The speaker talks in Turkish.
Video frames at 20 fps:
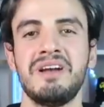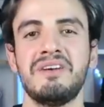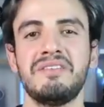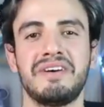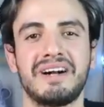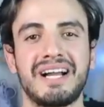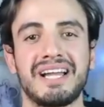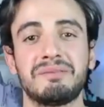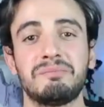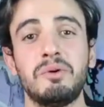
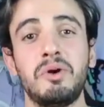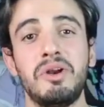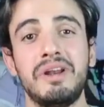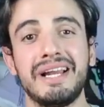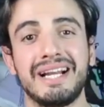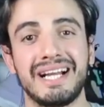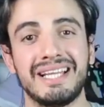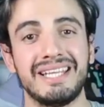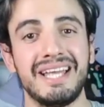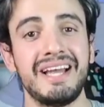Fakat
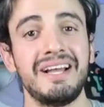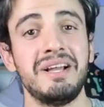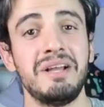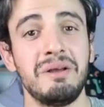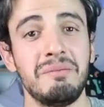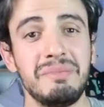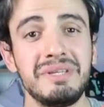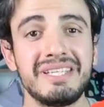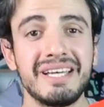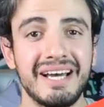böylelikle de
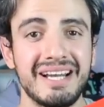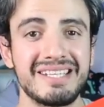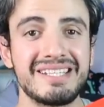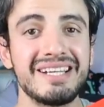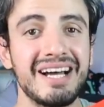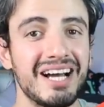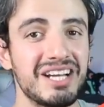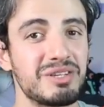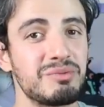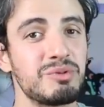bir
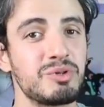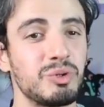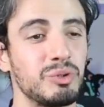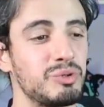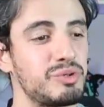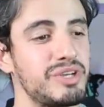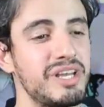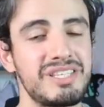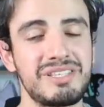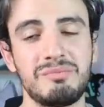tanesini açmış
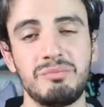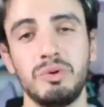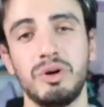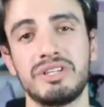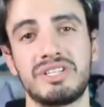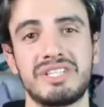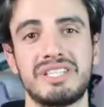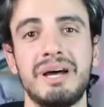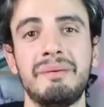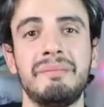olacağız. Bu
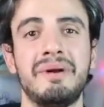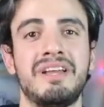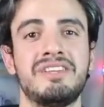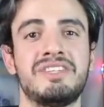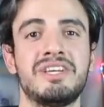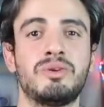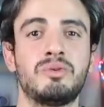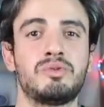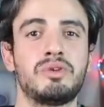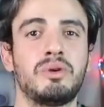açıdan
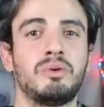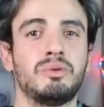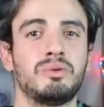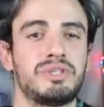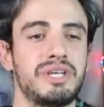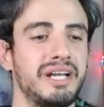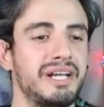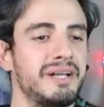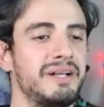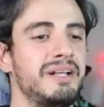bence güzel
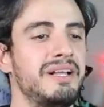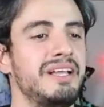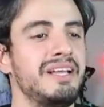olacak.